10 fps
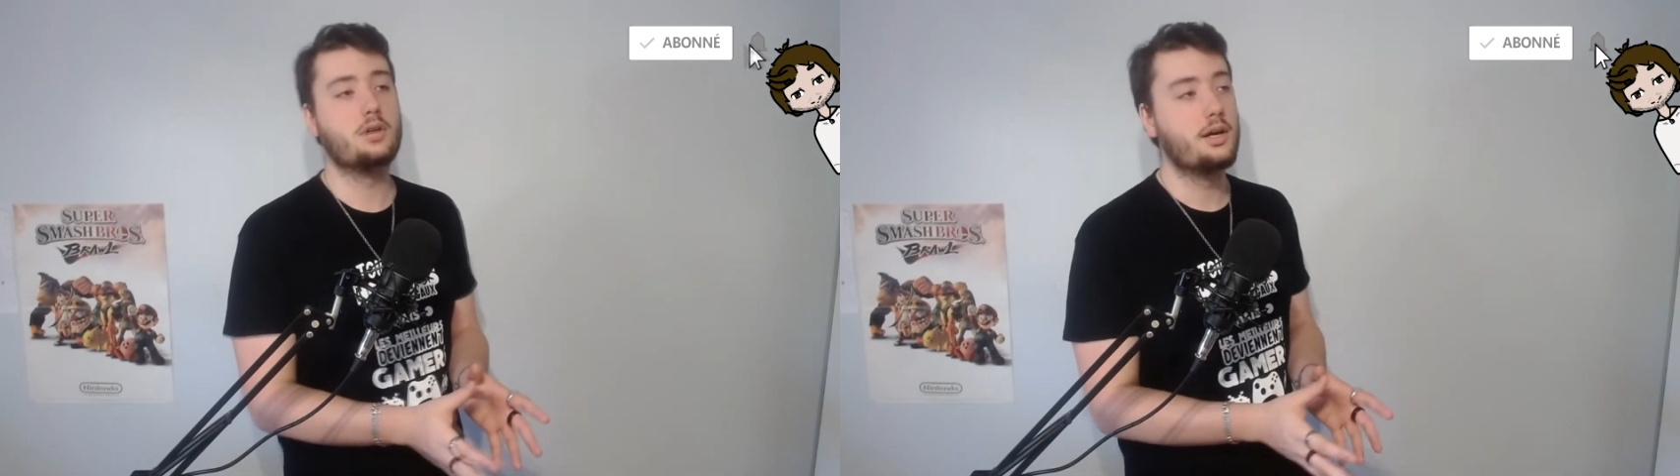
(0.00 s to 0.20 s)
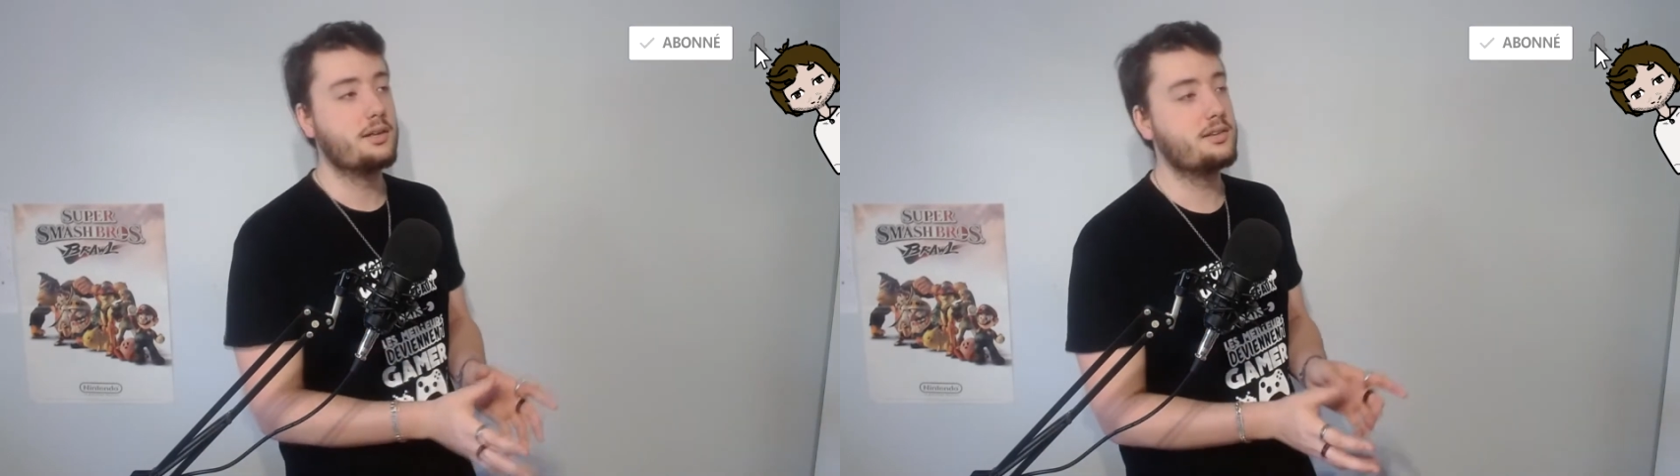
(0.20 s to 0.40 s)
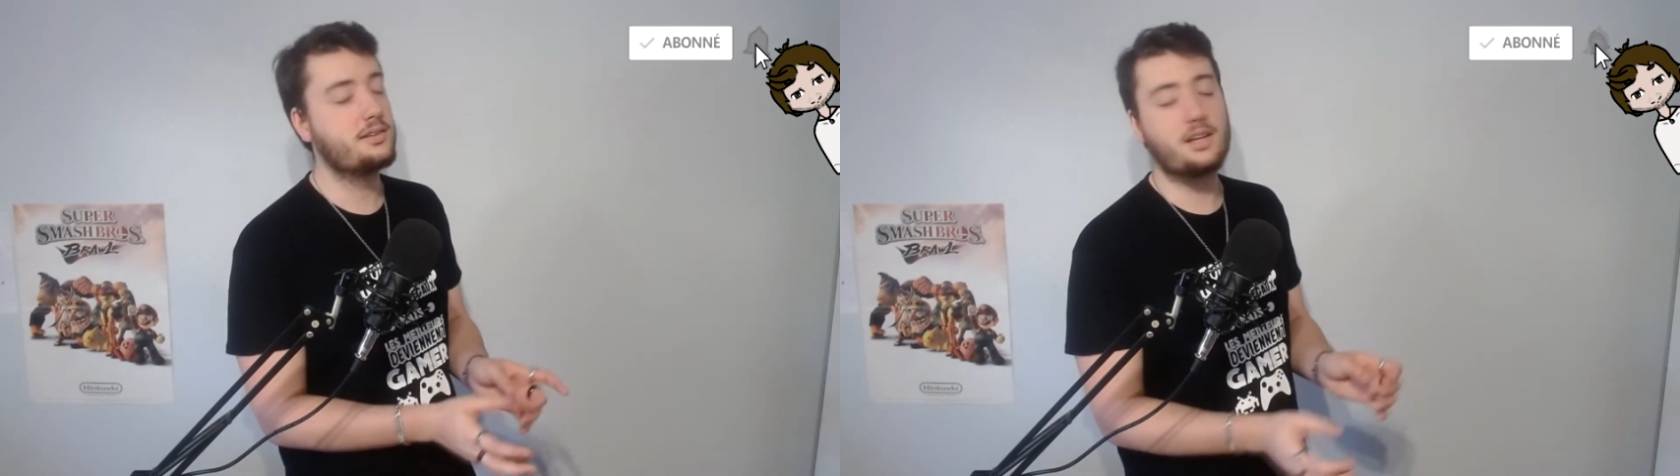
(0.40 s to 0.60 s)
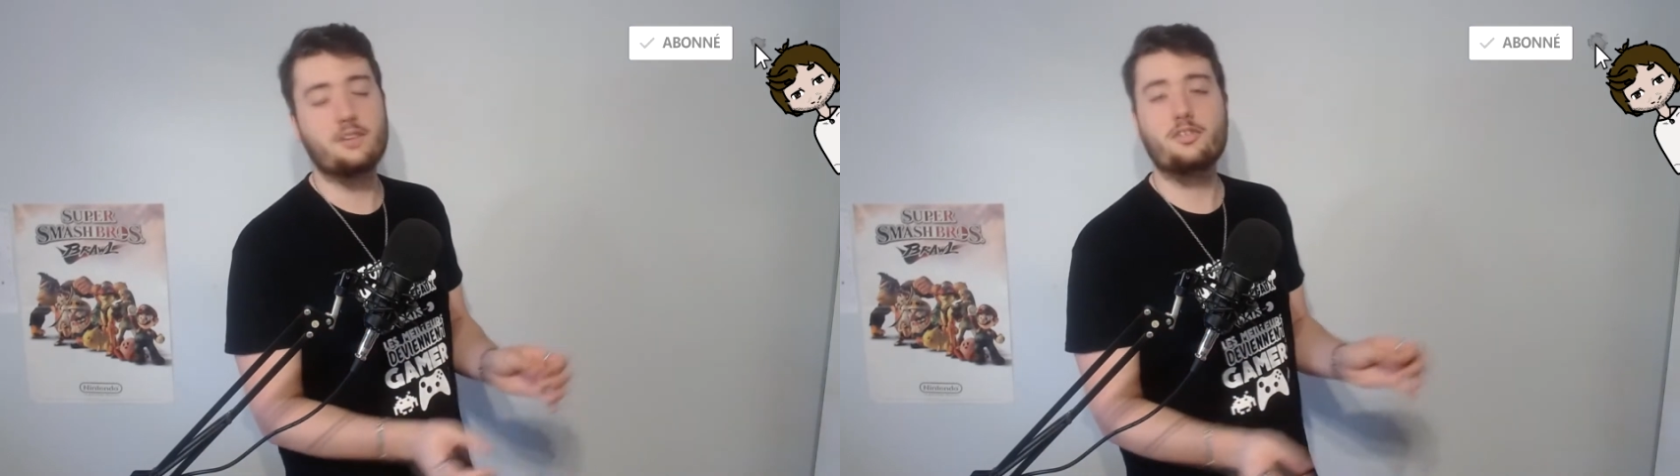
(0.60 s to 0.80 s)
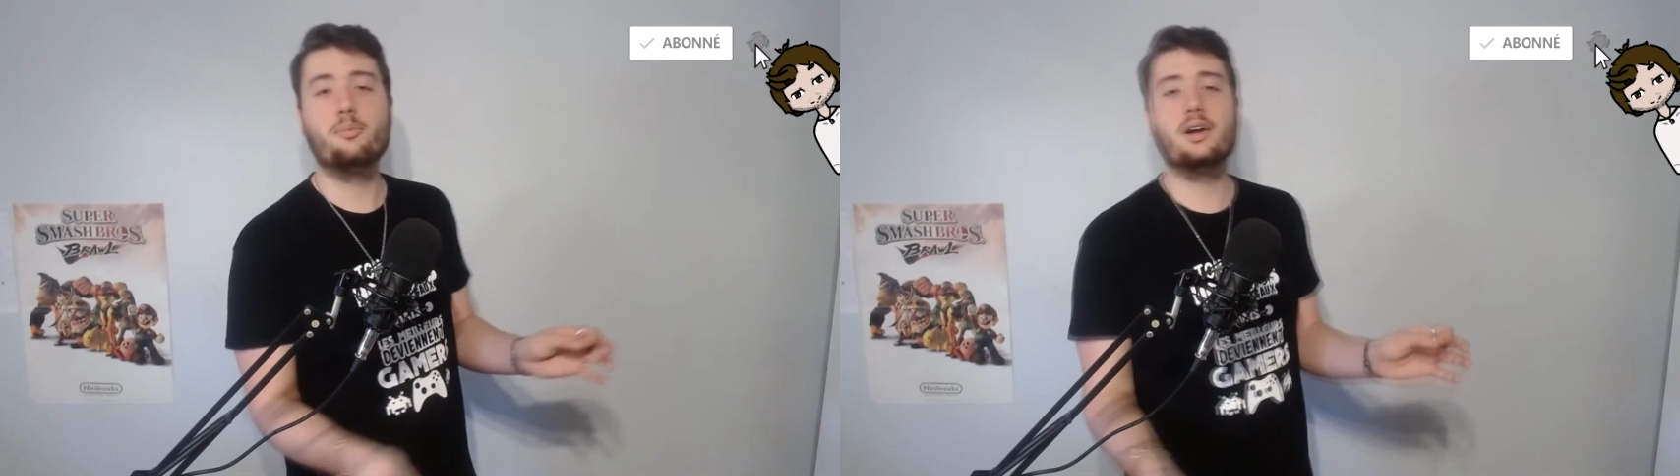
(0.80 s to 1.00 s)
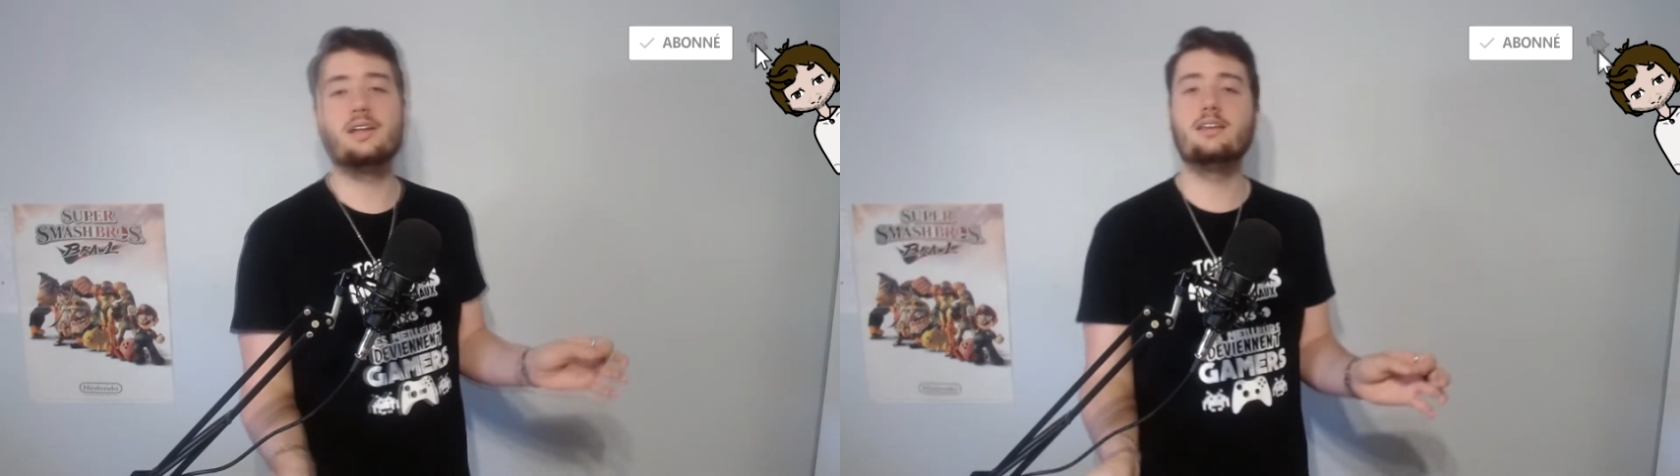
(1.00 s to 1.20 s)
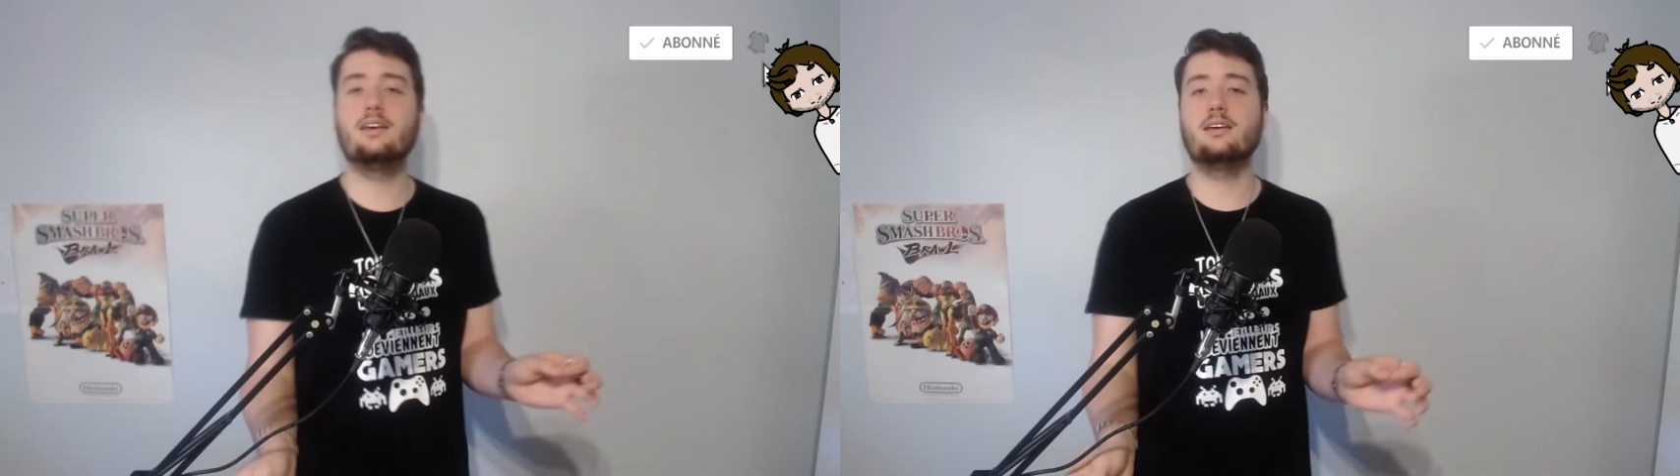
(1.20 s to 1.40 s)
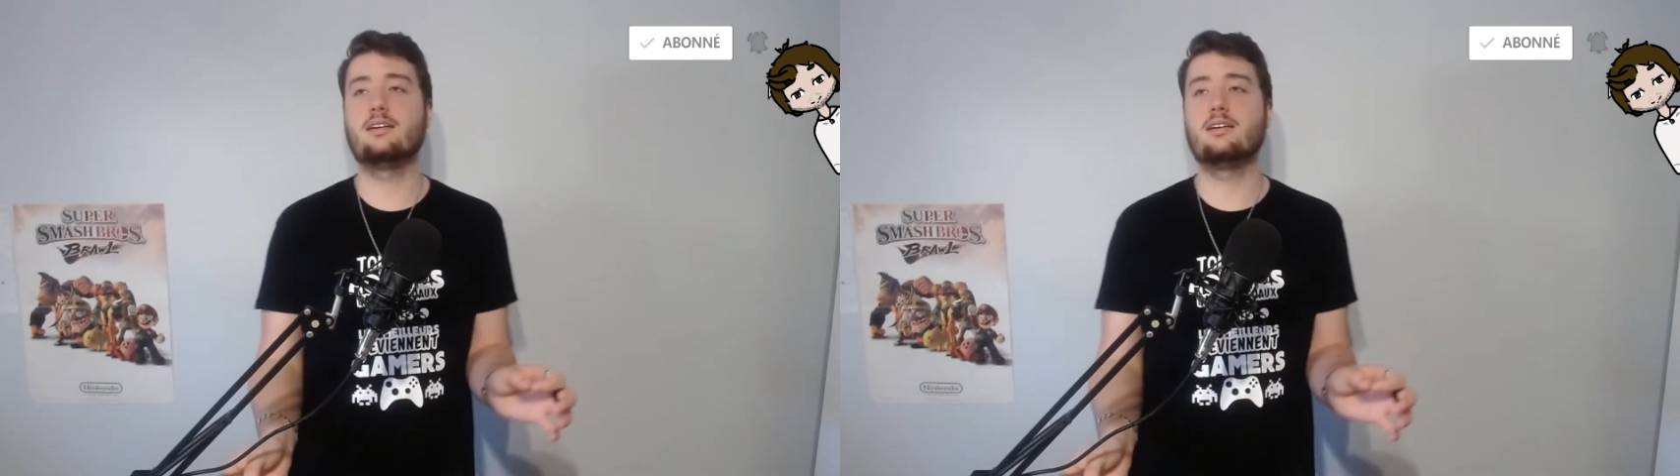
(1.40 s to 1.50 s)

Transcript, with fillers: si t'avais pas les